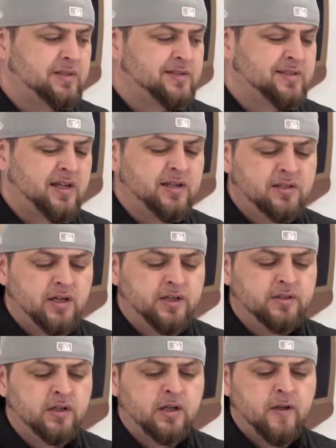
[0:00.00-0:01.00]
design
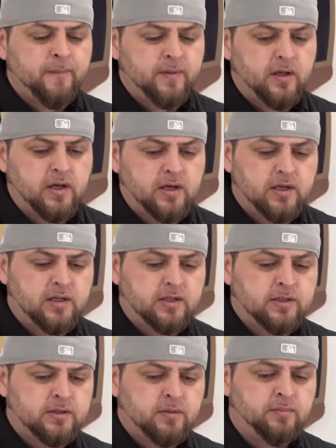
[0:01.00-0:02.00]
line,
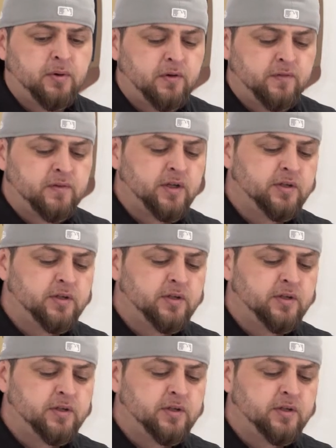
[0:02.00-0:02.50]
perf